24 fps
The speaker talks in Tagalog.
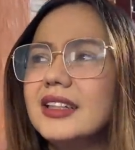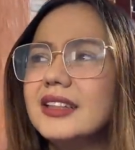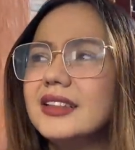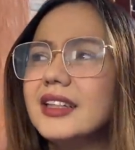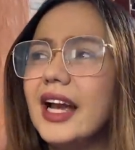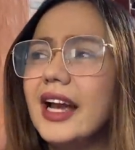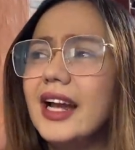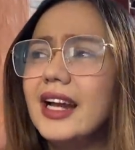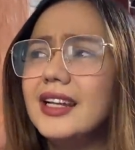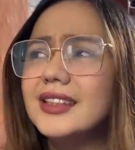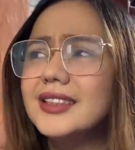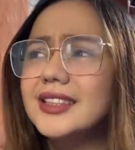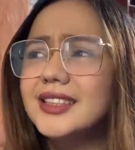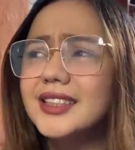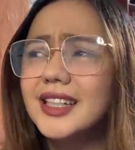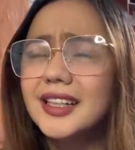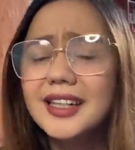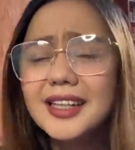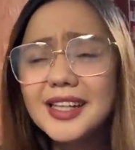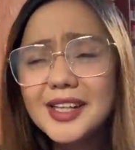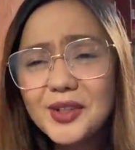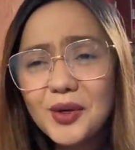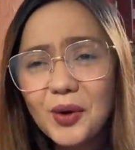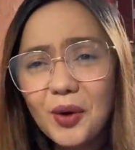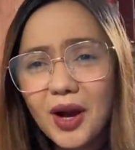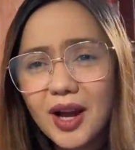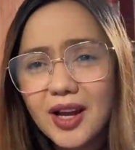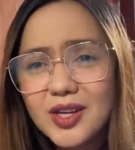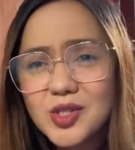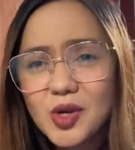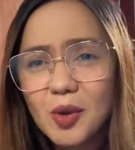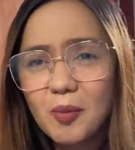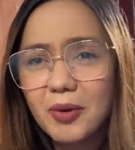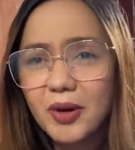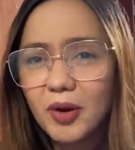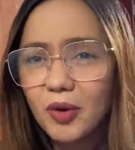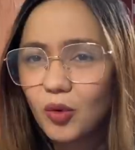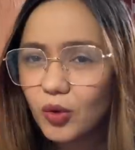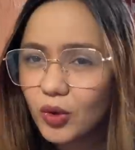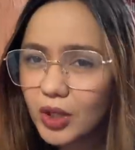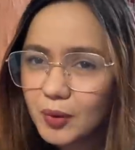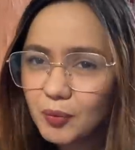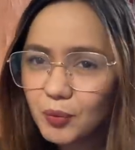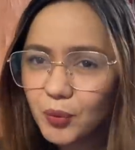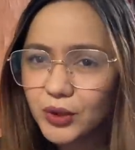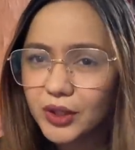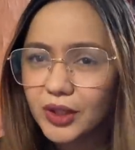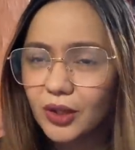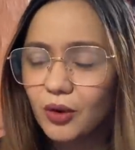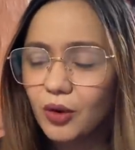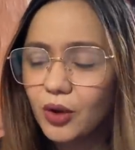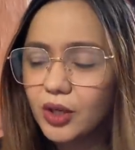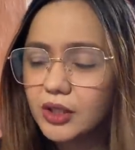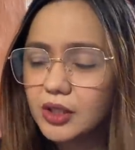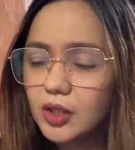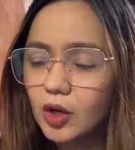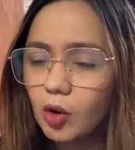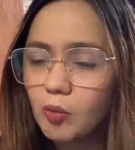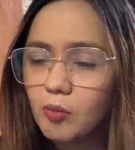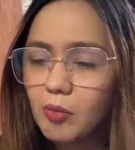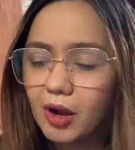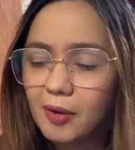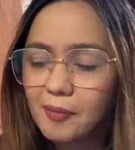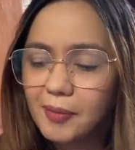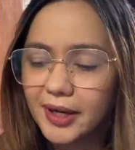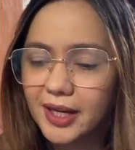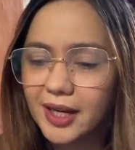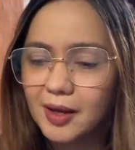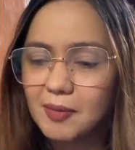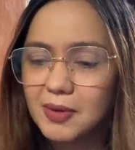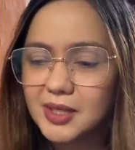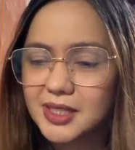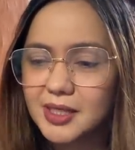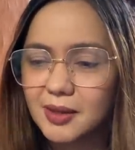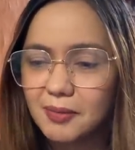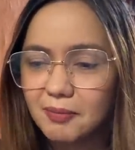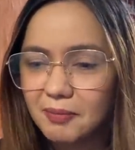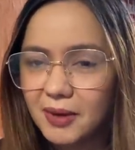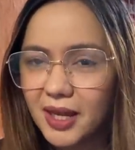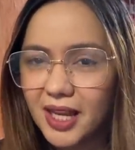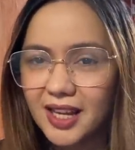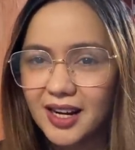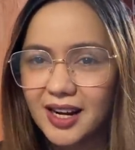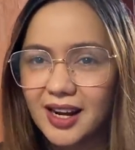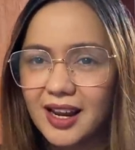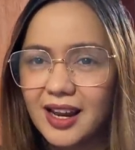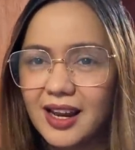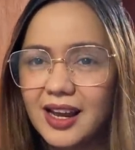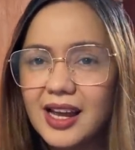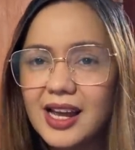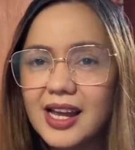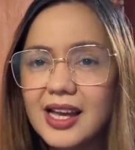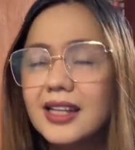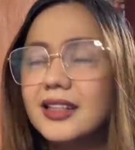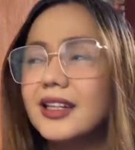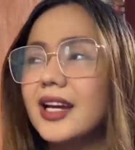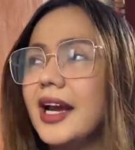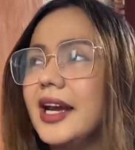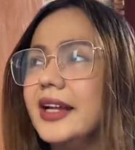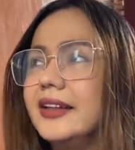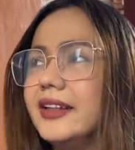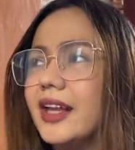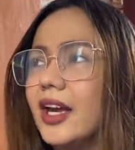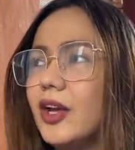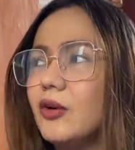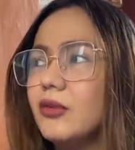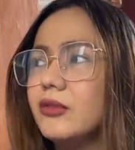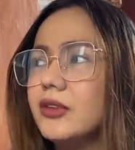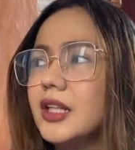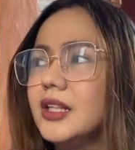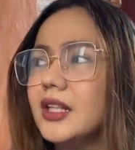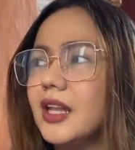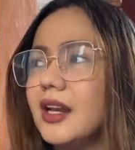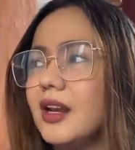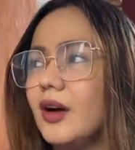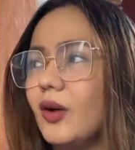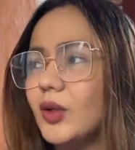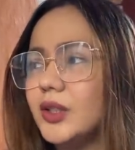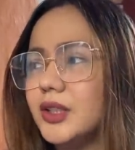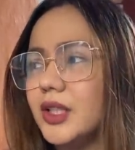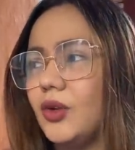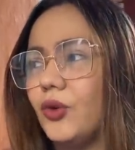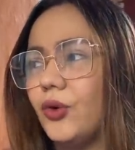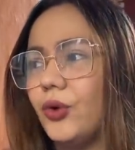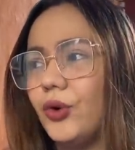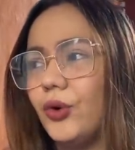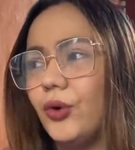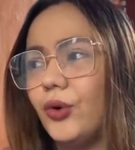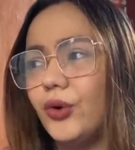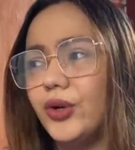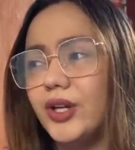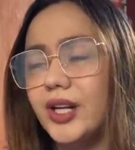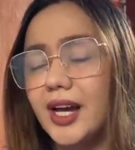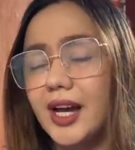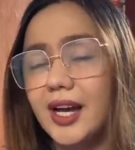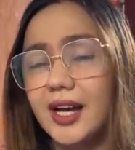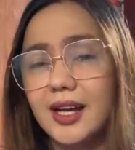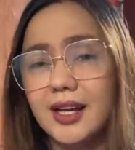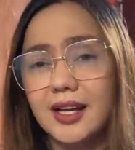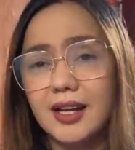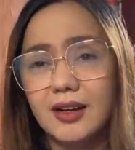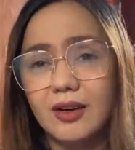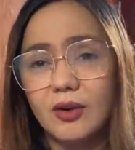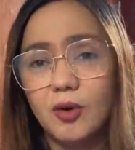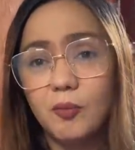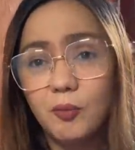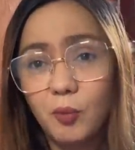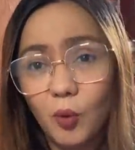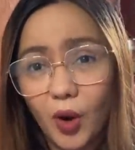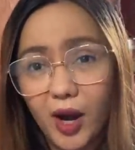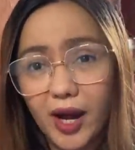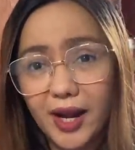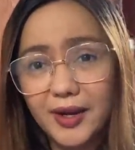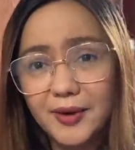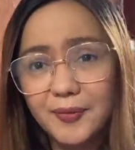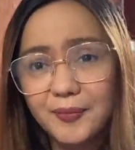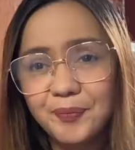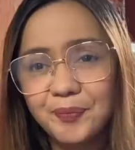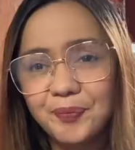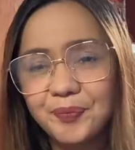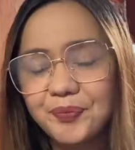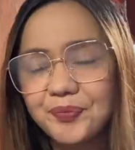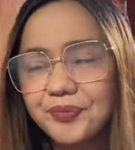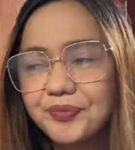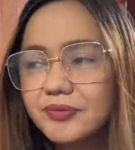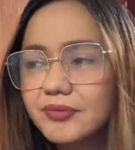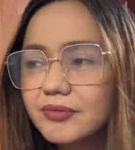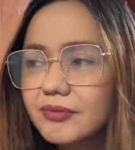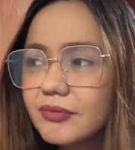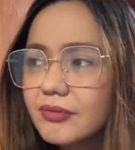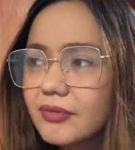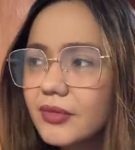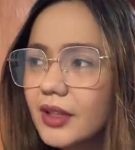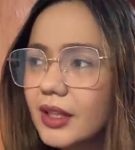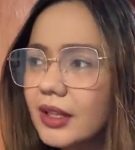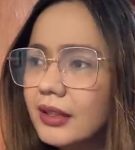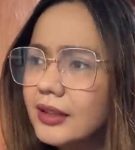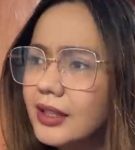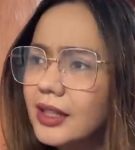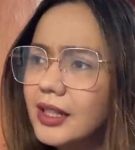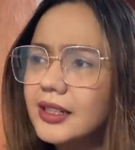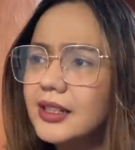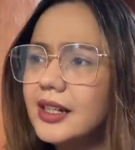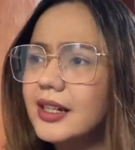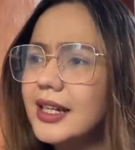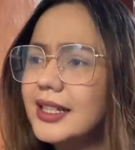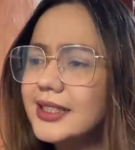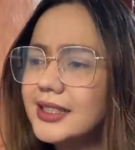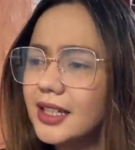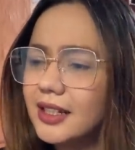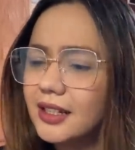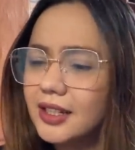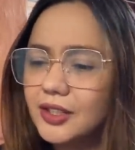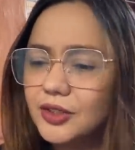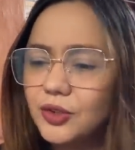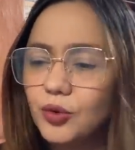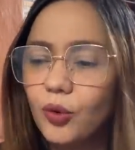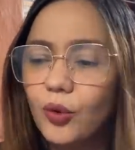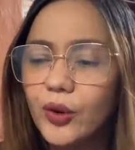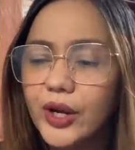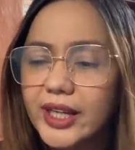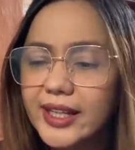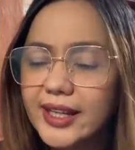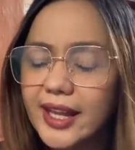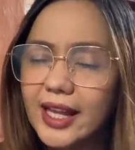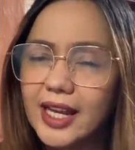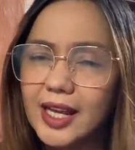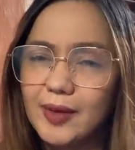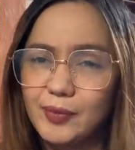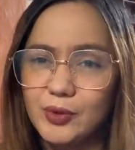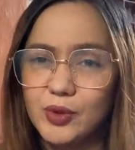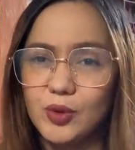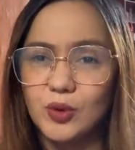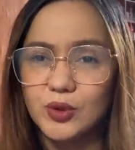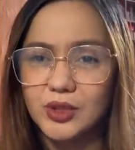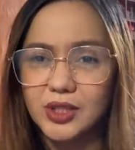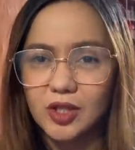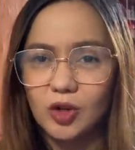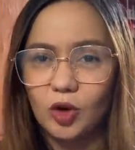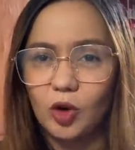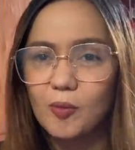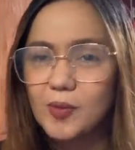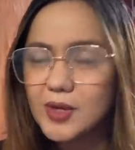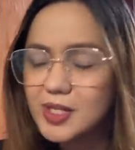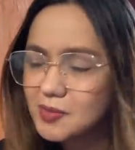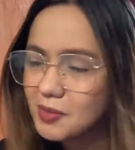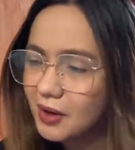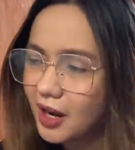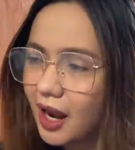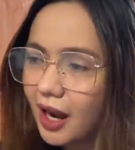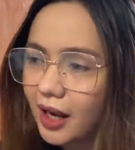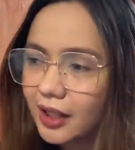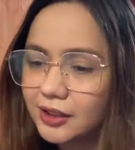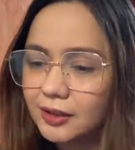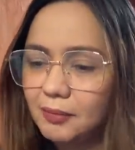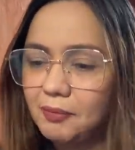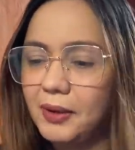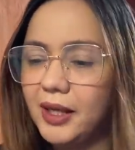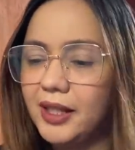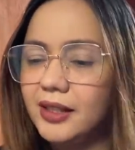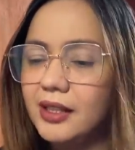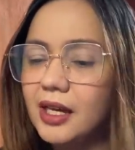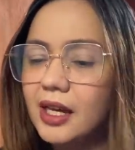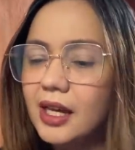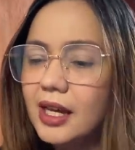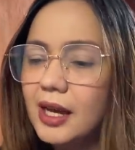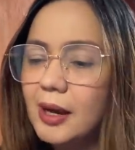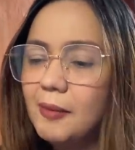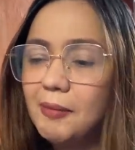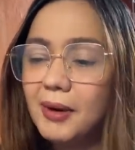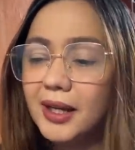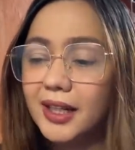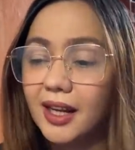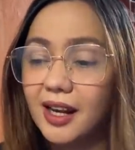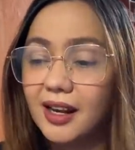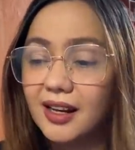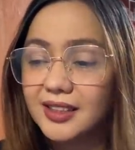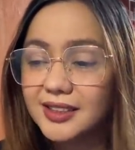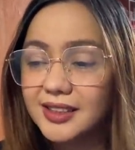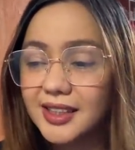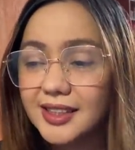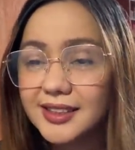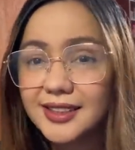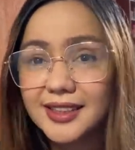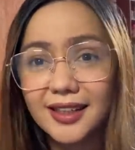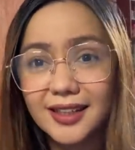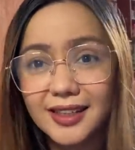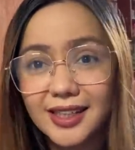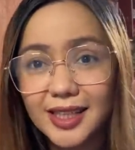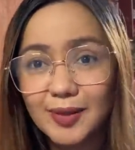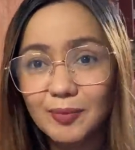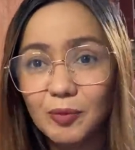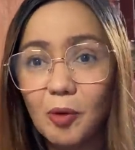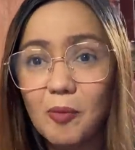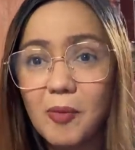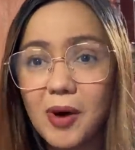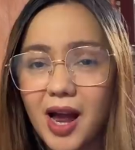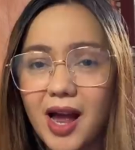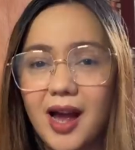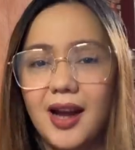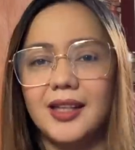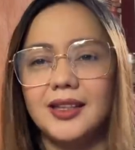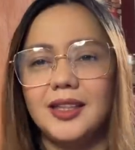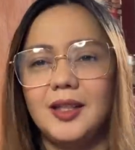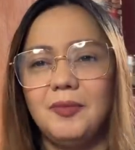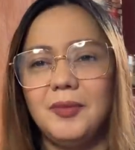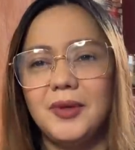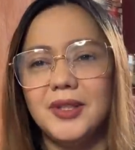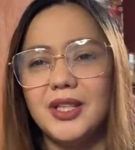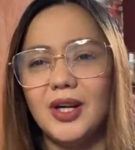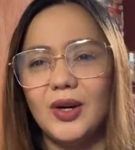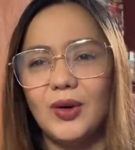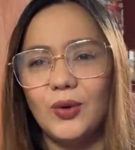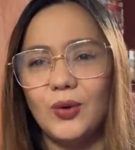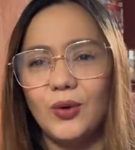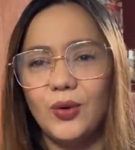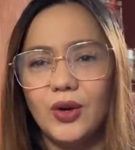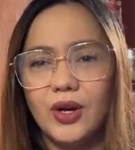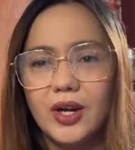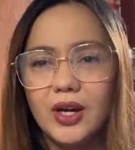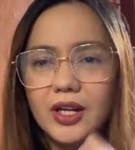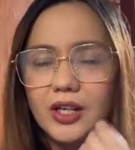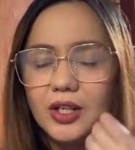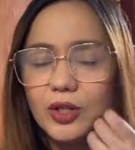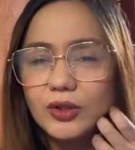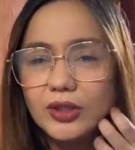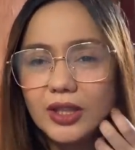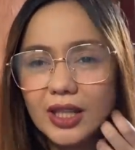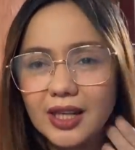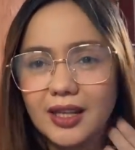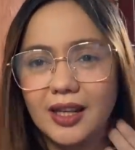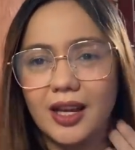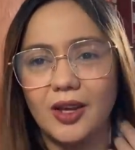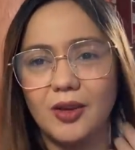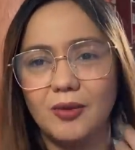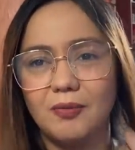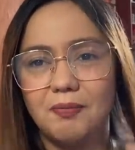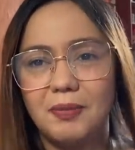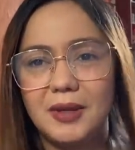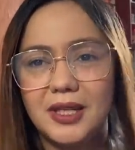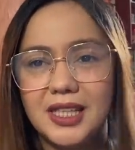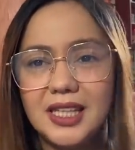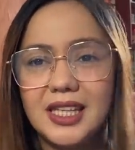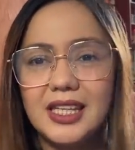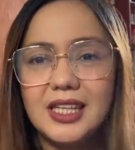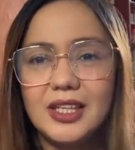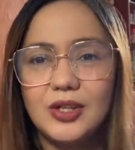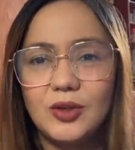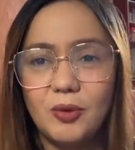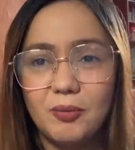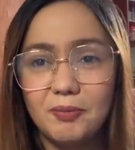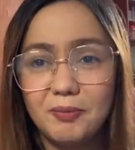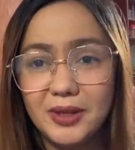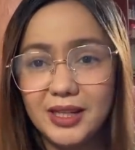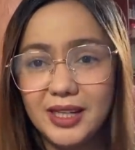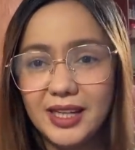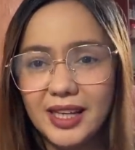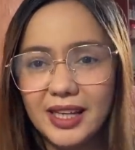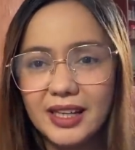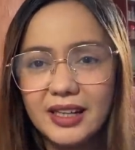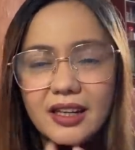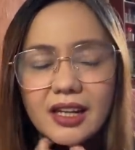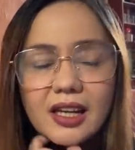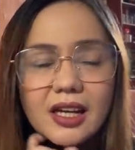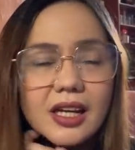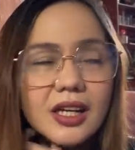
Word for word: Dahil sa sarili ko nga, sobrang kulipot ako. Hindi ako makapaglabas ng pera. Kahit ngayon dinala ko sa lolo ko na upuan Talagang isang linggo kong hinanapin ko saan ako mas makakatipid para lang sa isang libong makakatipid ako. Yun talaga yung pinili kong bilhin.